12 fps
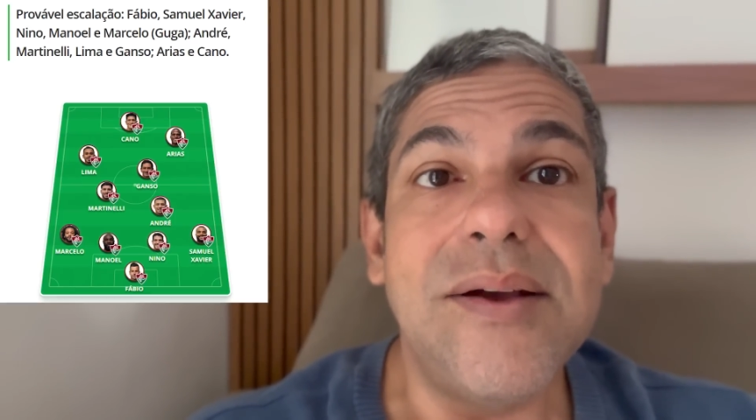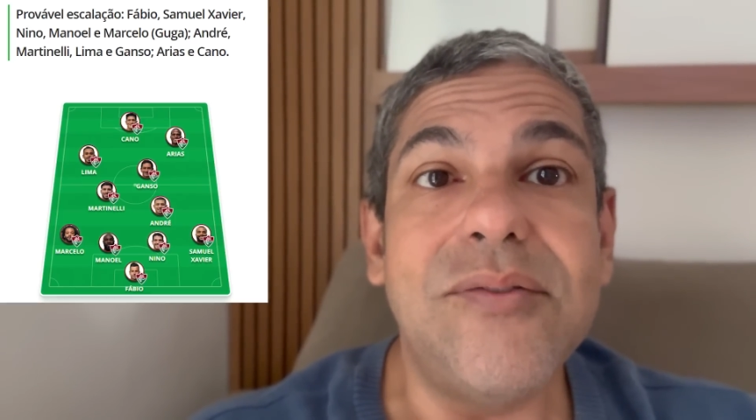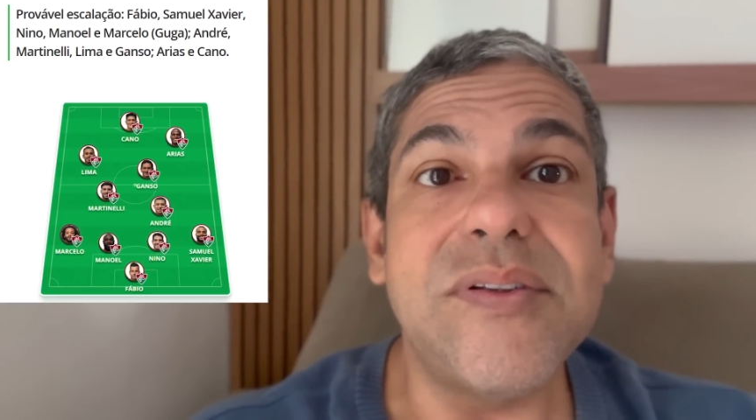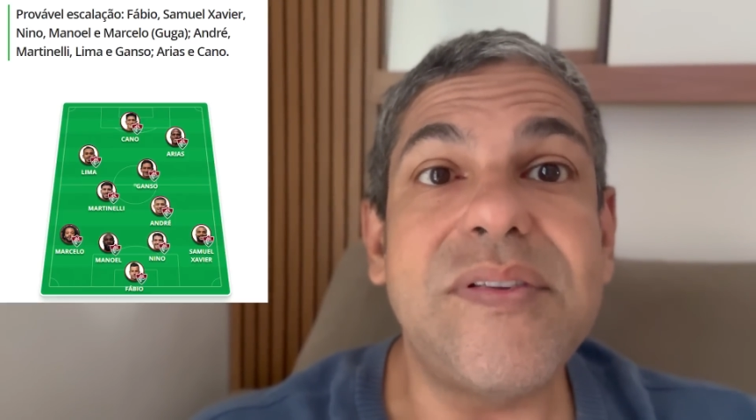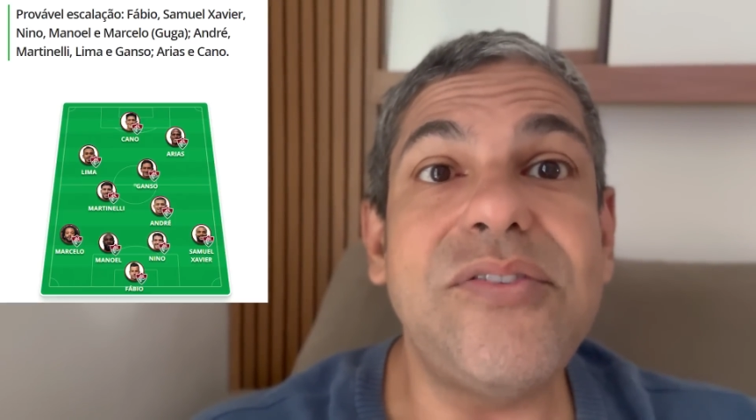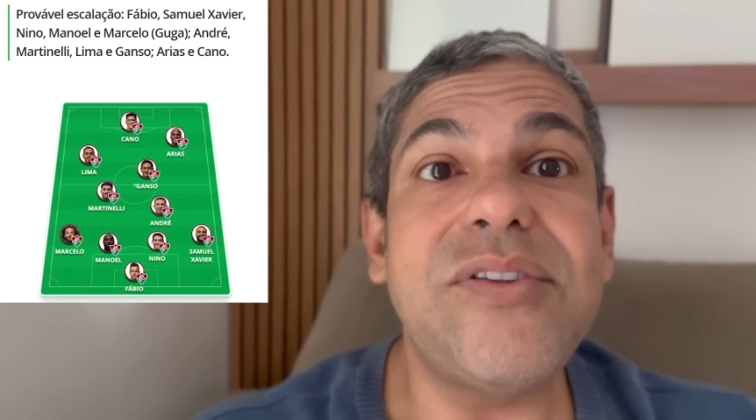
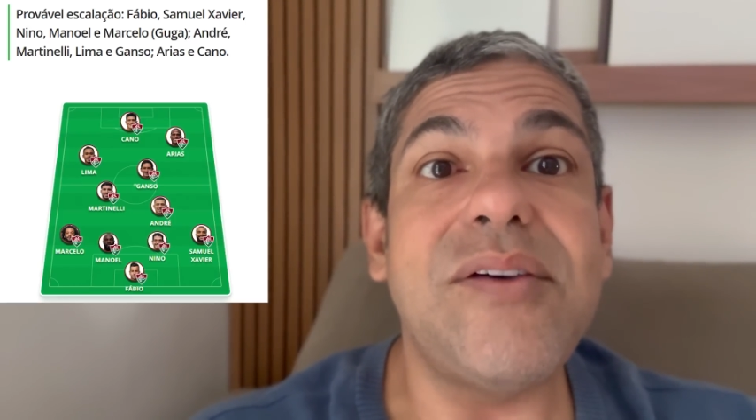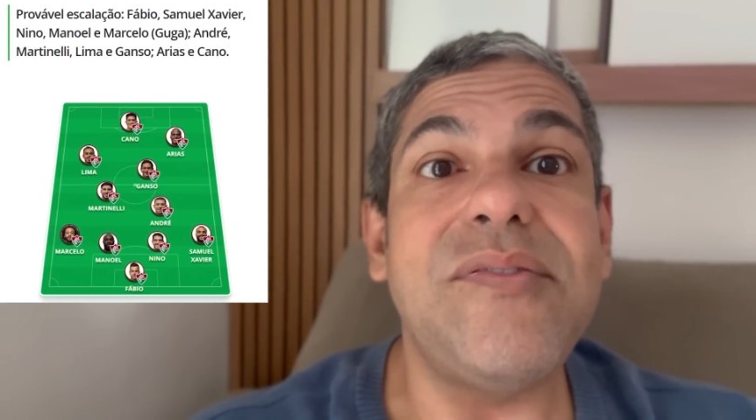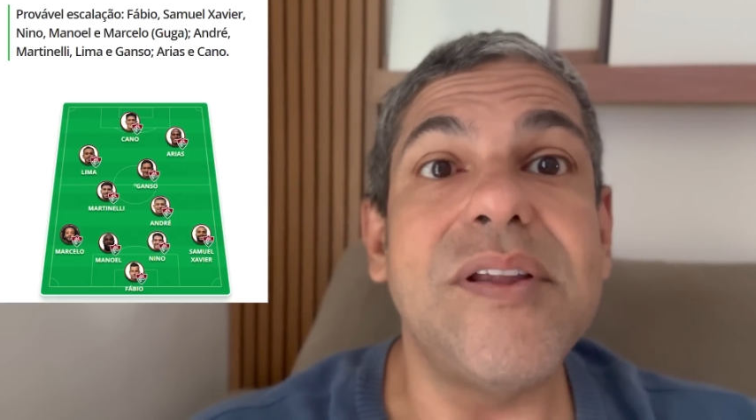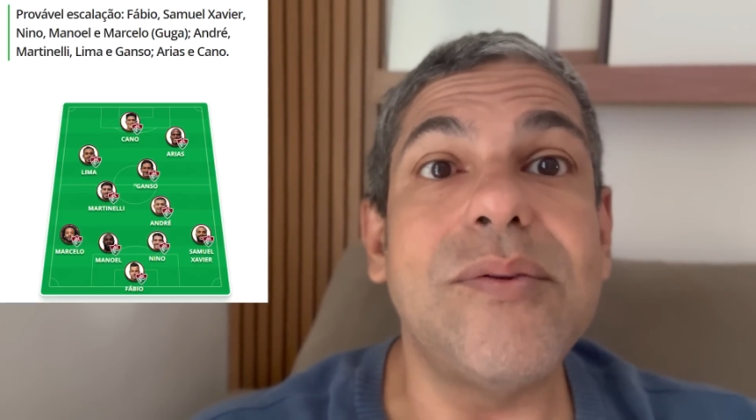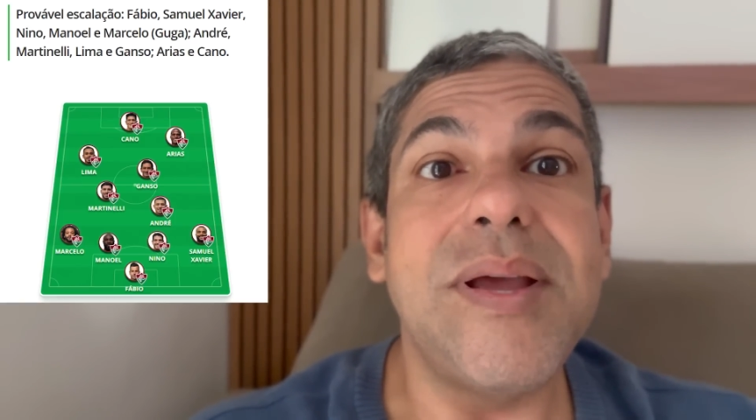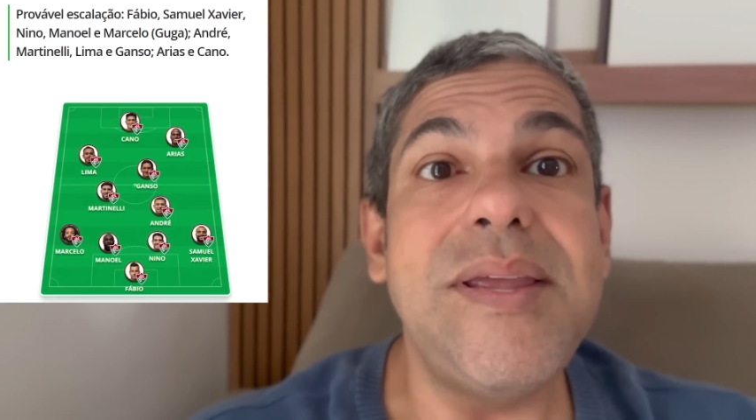Você está
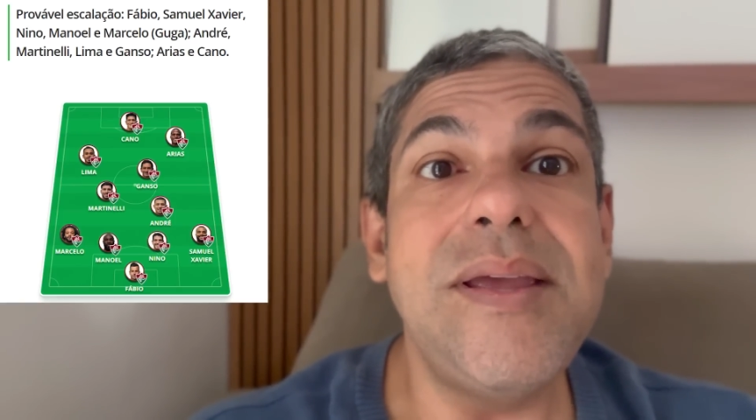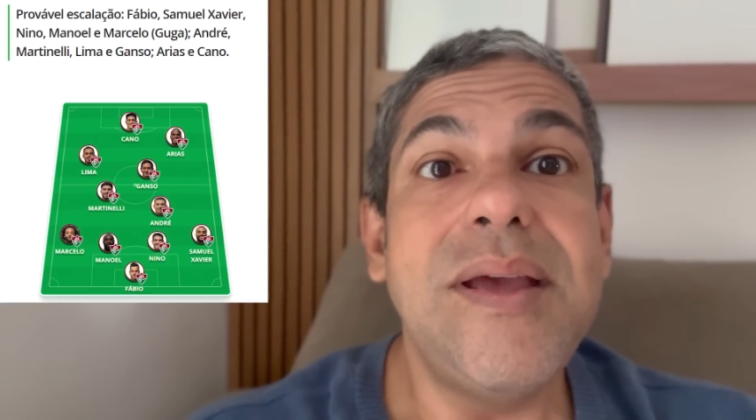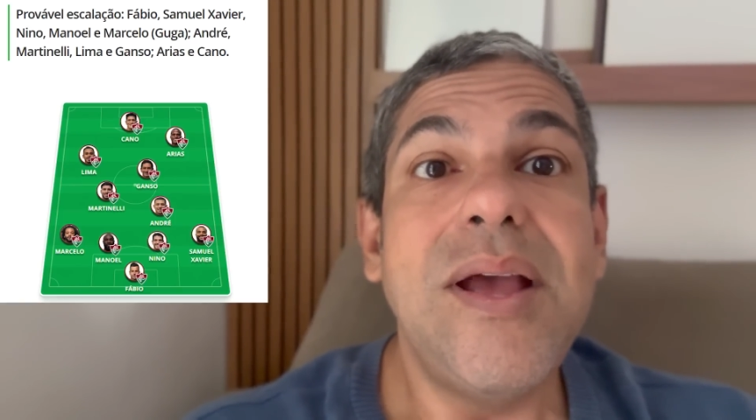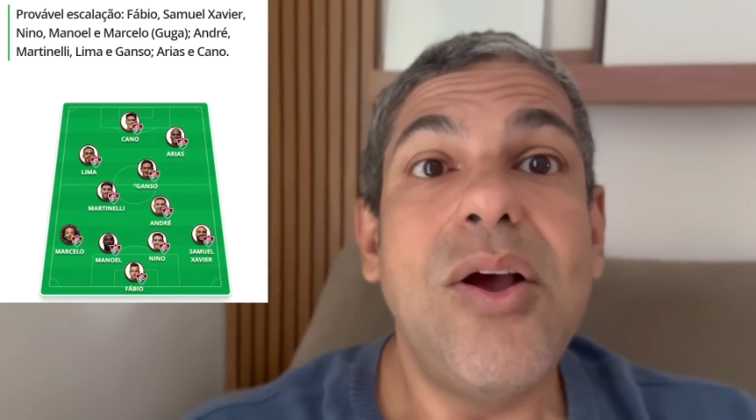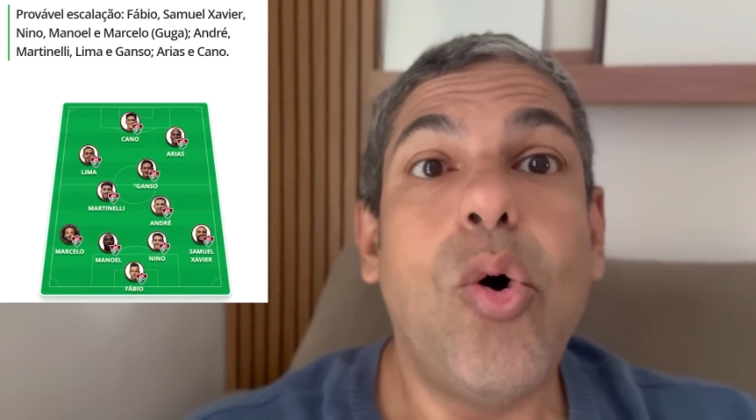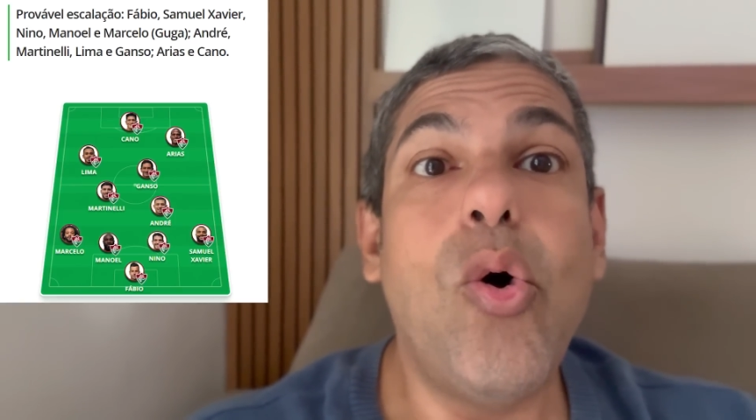vendo aí
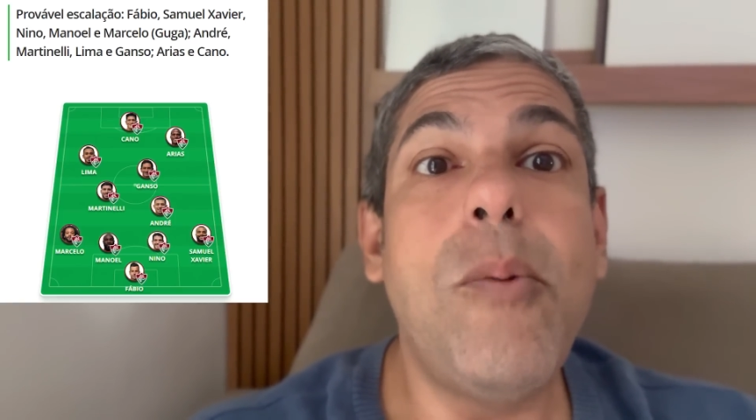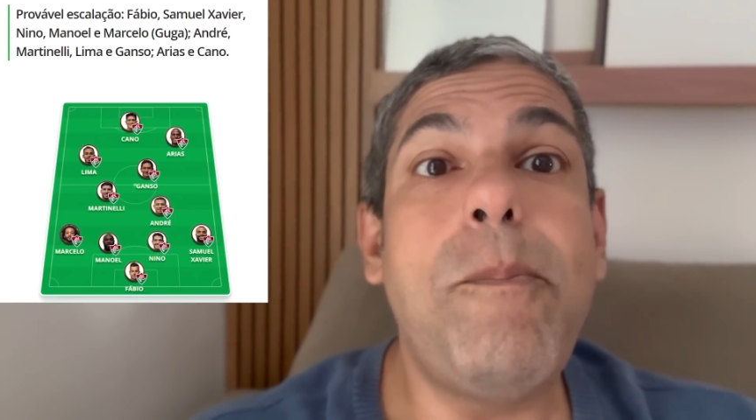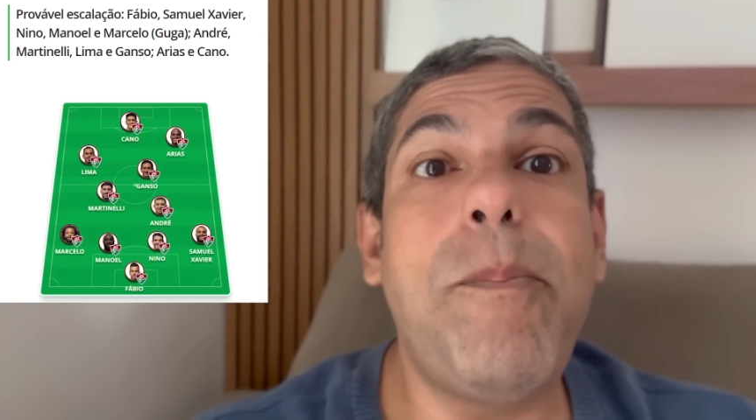o